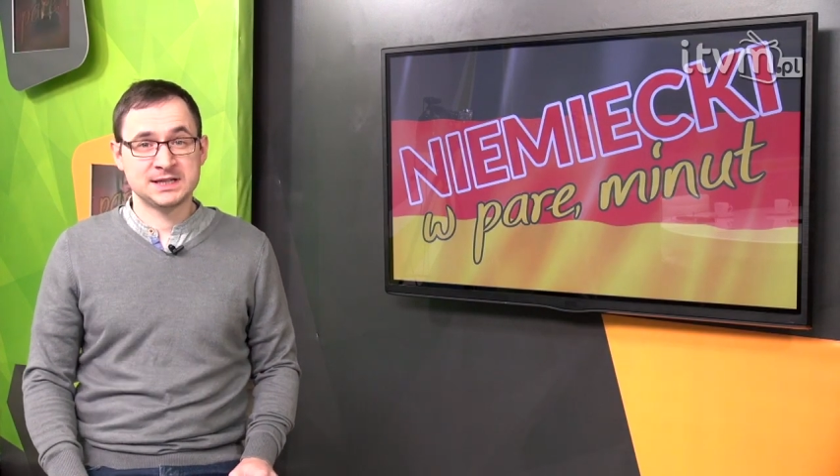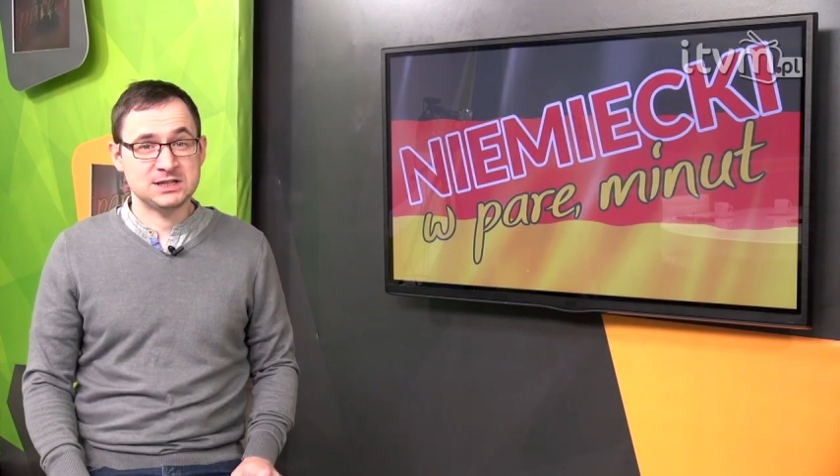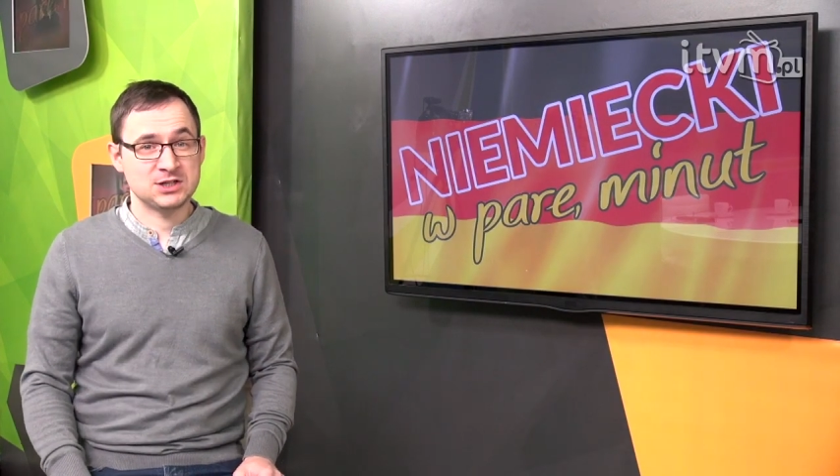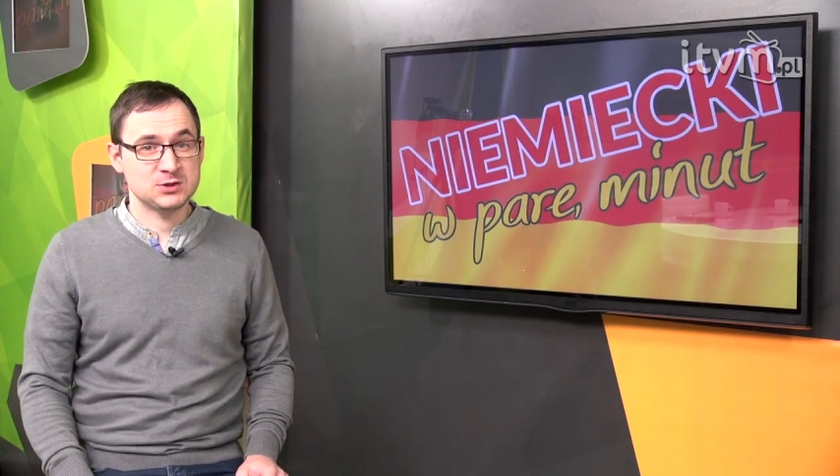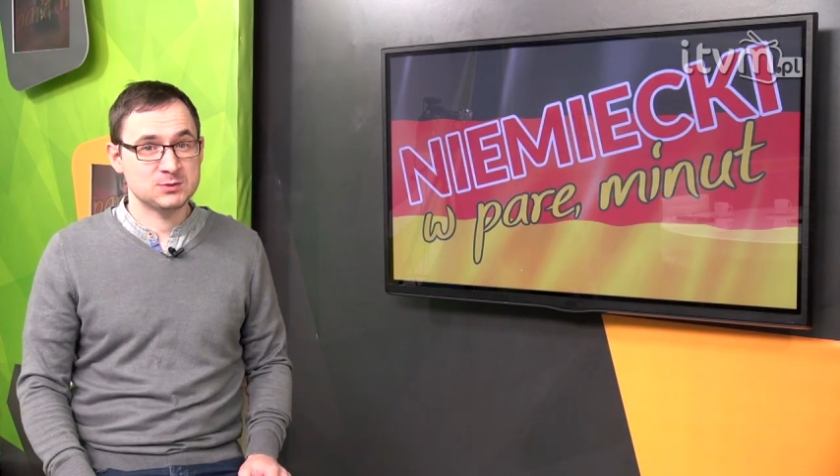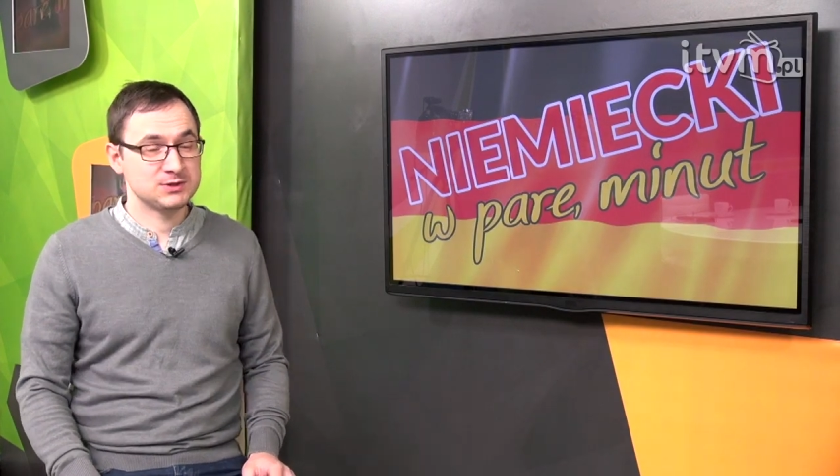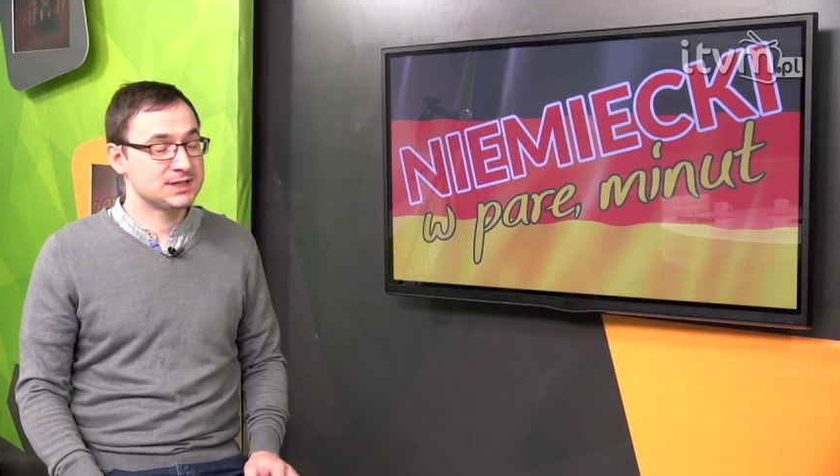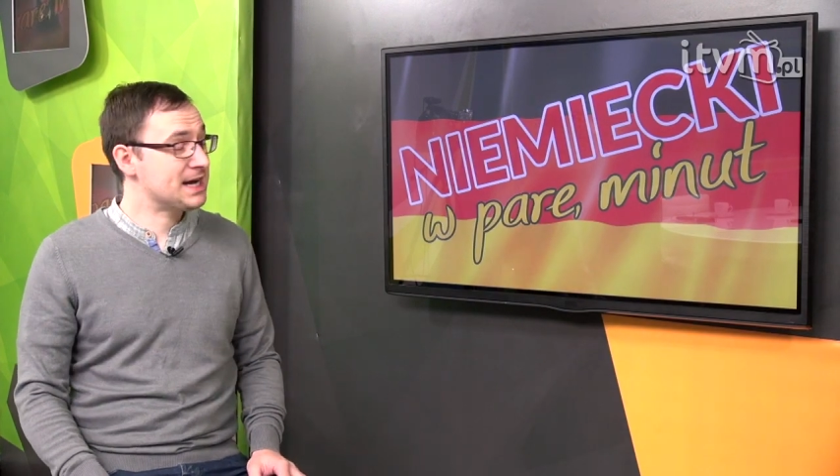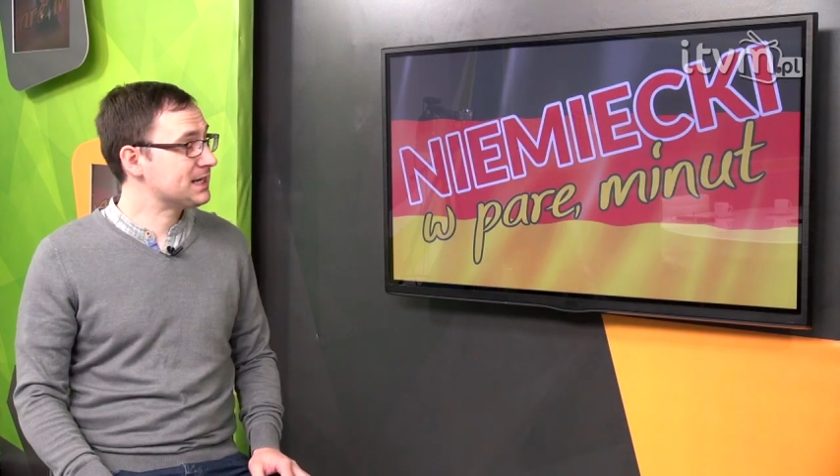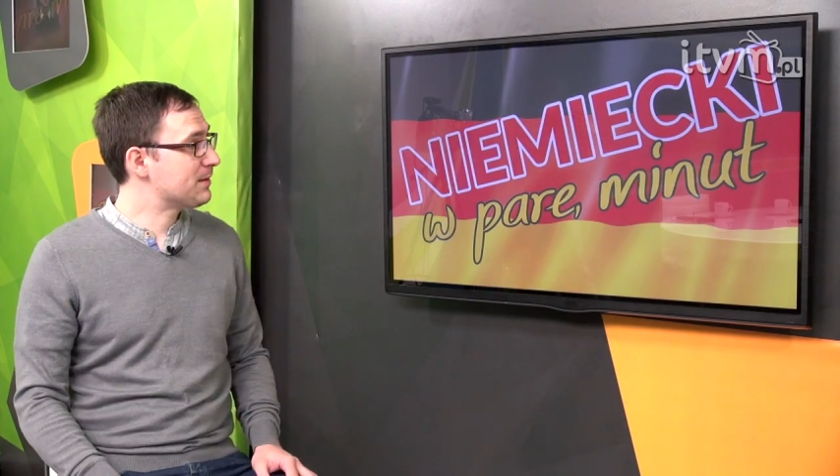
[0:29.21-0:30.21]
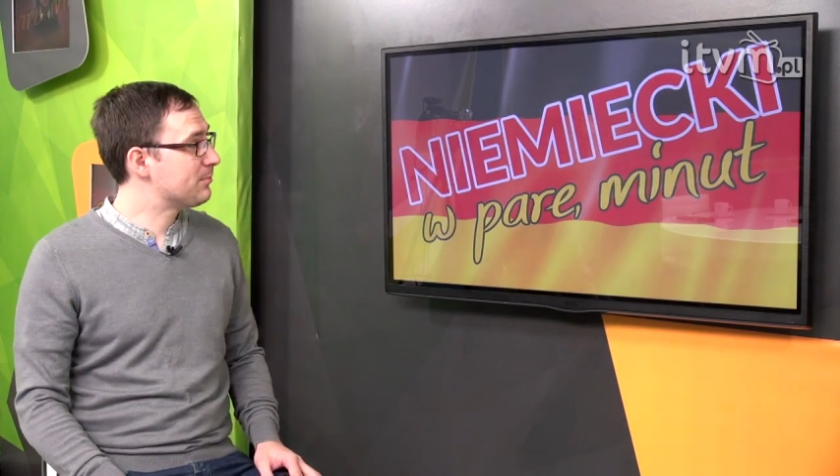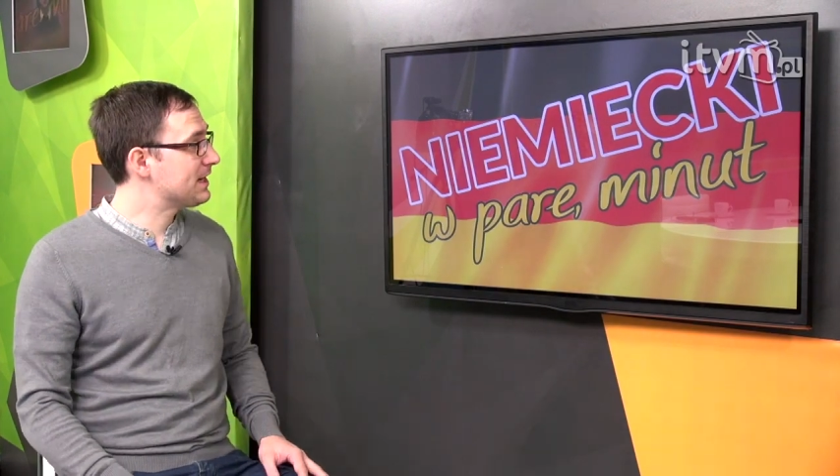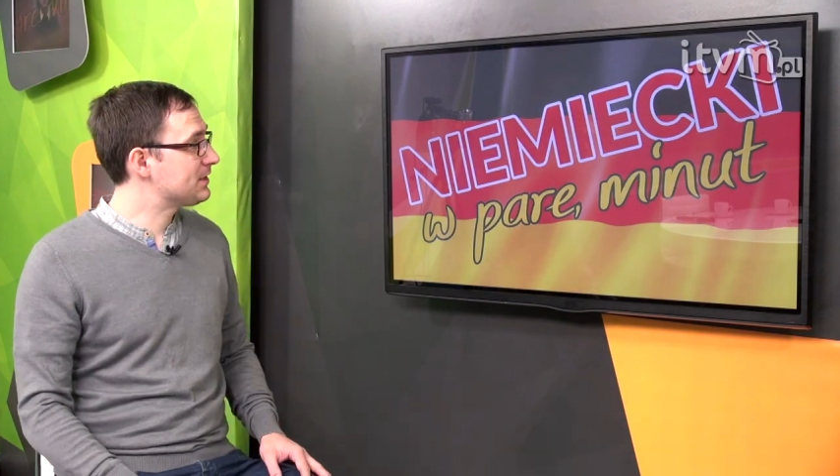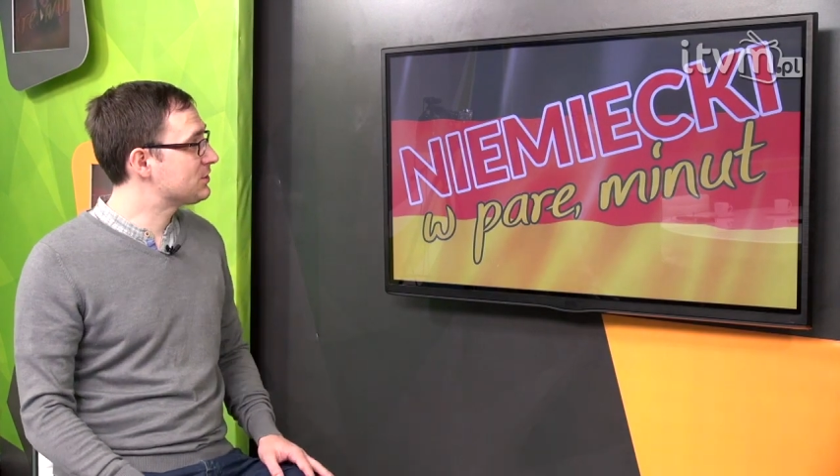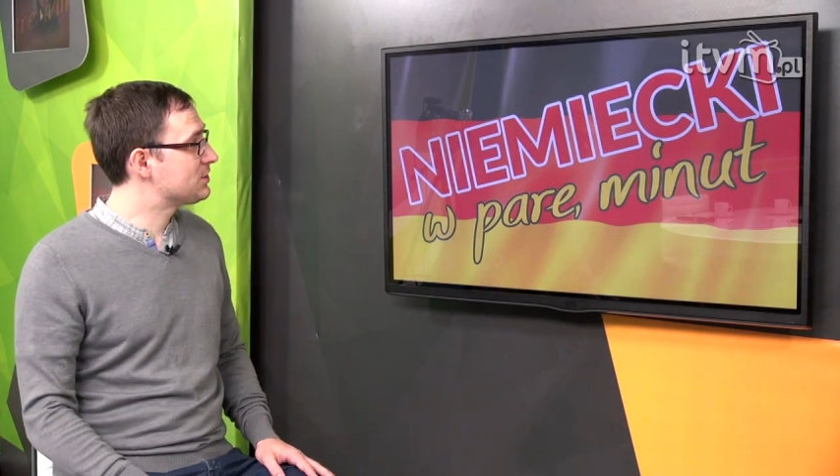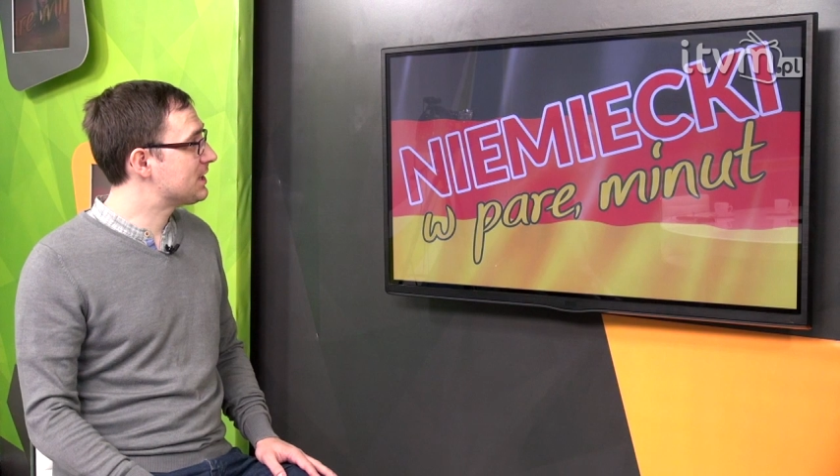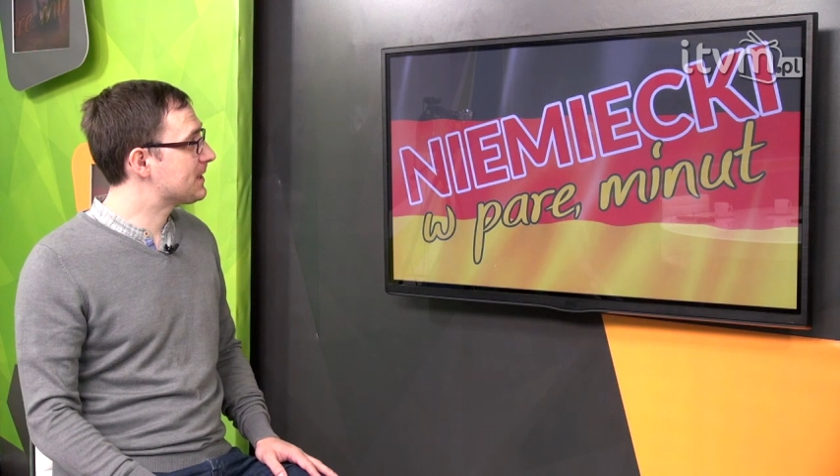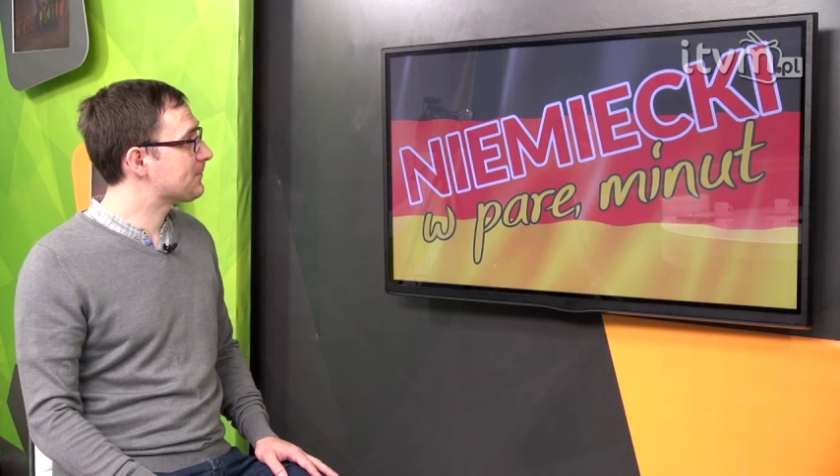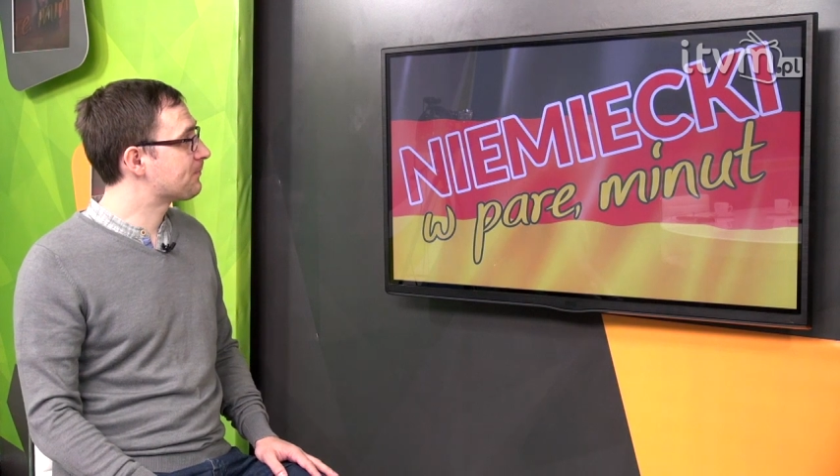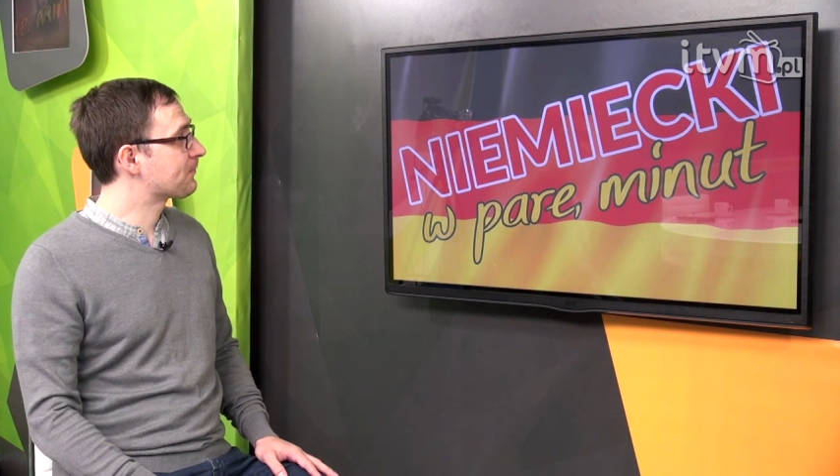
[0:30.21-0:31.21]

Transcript: naszego spotkania będzie,